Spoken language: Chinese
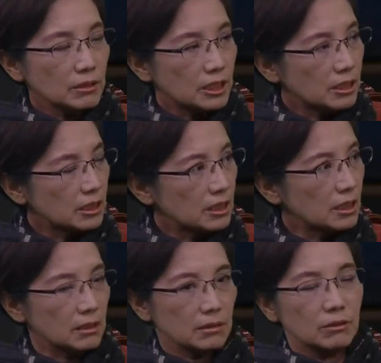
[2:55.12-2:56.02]
“攻其势
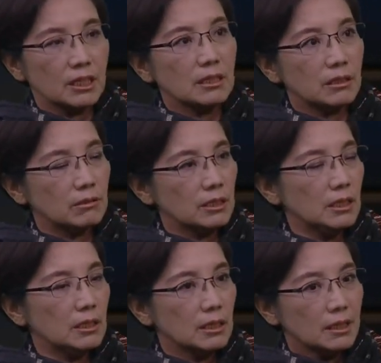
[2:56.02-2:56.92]
定”，我更同
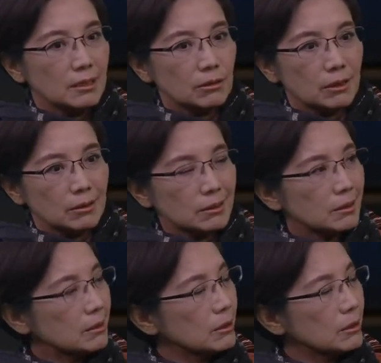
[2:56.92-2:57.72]
意说，